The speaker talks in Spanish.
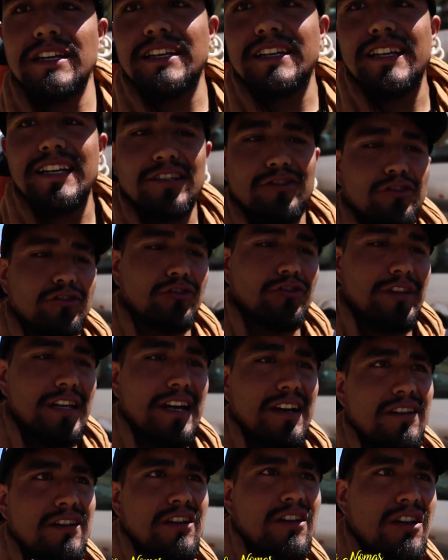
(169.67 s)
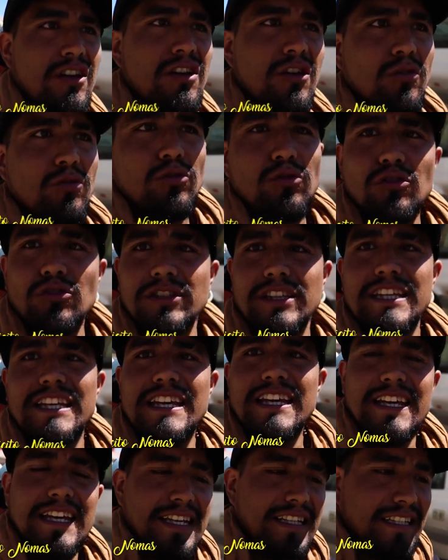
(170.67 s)
de ingreso nos dan unos
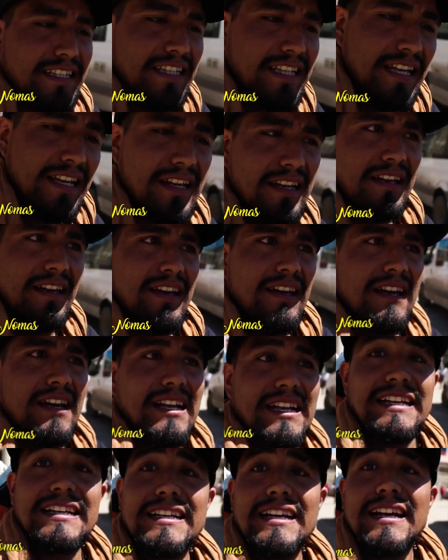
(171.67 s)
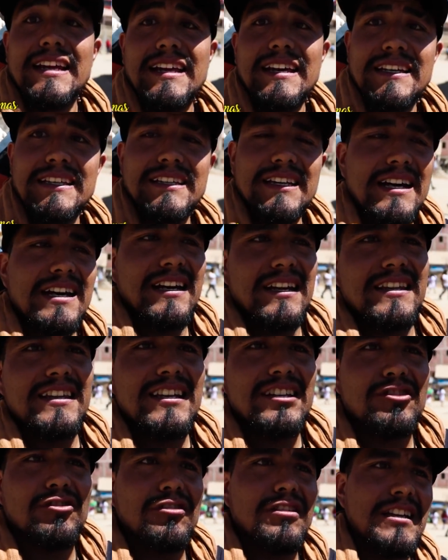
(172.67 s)
tickets. La entrada está a
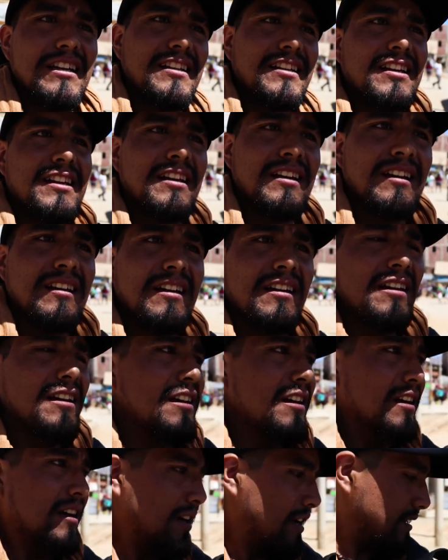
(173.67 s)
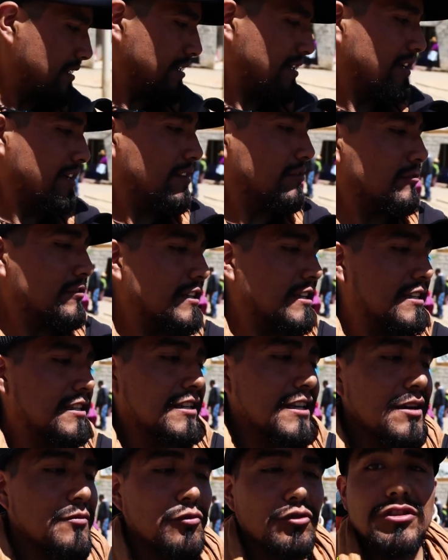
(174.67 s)
10 soles Así que ya nos
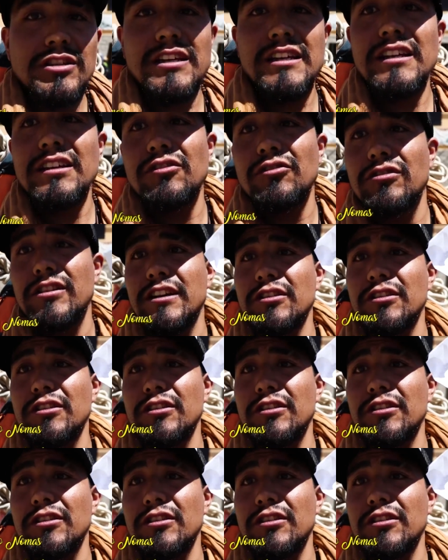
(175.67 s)
registramos y nos